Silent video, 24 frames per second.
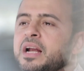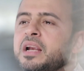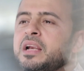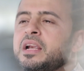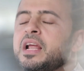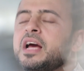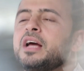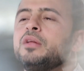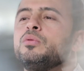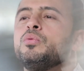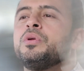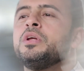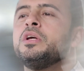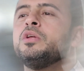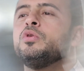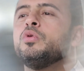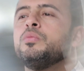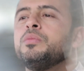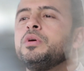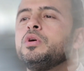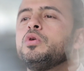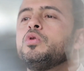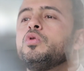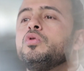لا نريد
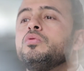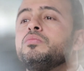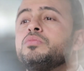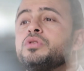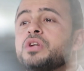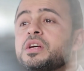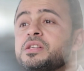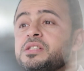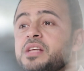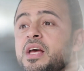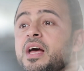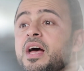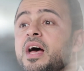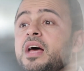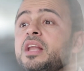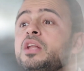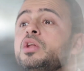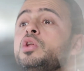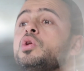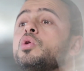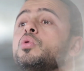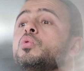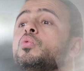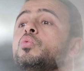منكم
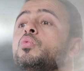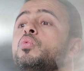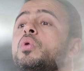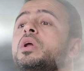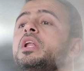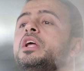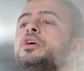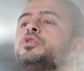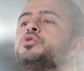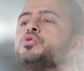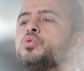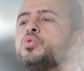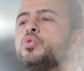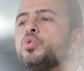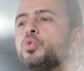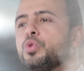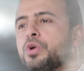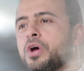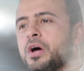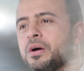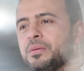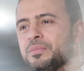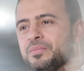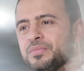جزاء ولا
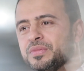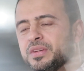شكورا